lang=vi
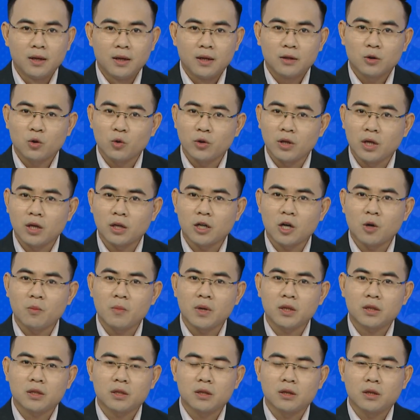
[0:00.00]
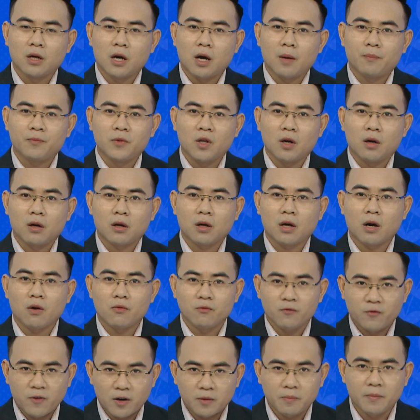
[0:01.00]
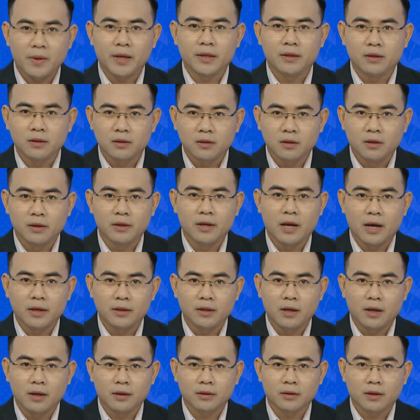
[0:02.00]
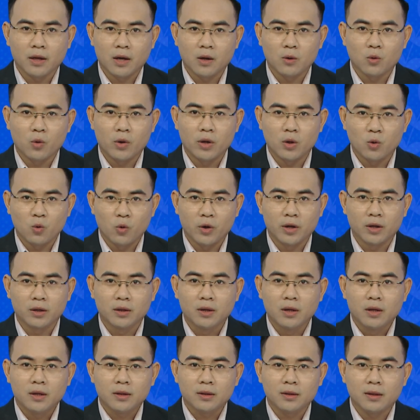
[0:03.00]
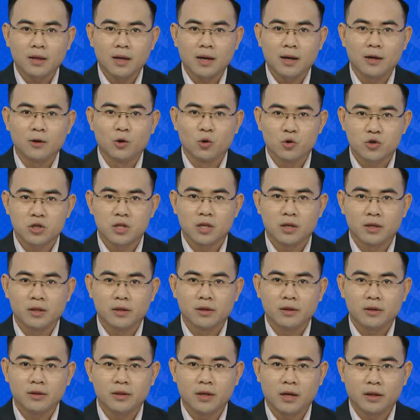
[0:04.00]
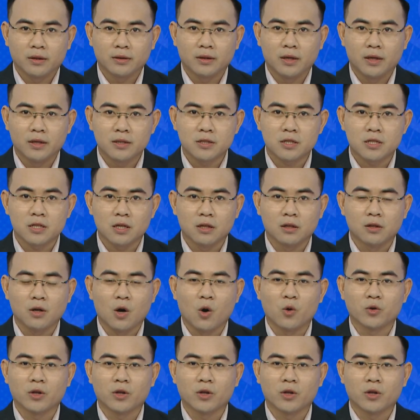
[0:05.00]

Tuy nhiên không ít trường hợp do không phân biệt được người đại diện theo ủy quyền và luật sư dẫn đến sự ngộ